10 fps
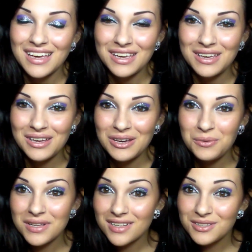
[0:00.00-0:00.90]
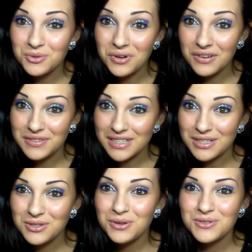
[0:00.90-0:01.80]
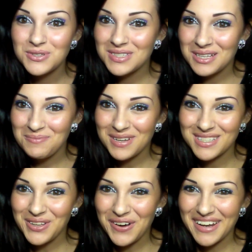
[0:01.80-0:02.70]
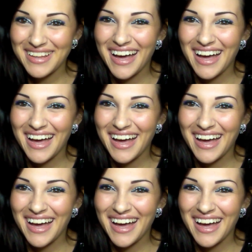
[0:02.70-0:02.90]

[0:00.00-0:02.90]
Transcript: E quindi il trucco è finito, io sono sempre storta,